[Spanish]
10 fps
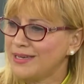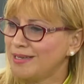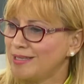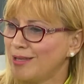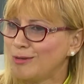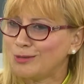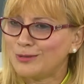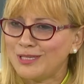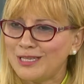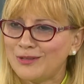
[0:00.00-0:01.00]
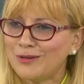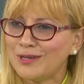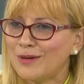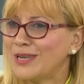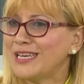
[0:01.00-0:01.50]
en Estados Unidos,
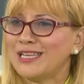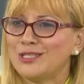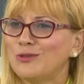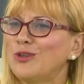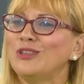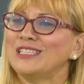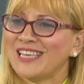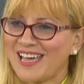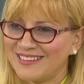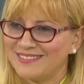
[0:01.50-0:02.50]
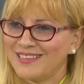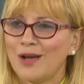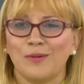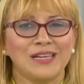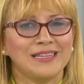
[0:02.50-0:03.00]
en América del Sur, donde sea.
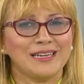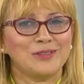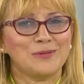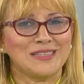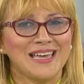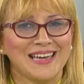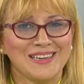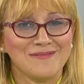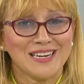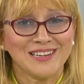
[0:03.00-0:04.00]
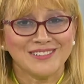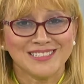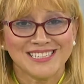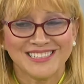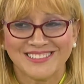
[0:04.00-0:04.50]
Acuérdate que estuviste aquí en mi
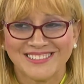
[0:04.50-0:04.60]
rinconcito.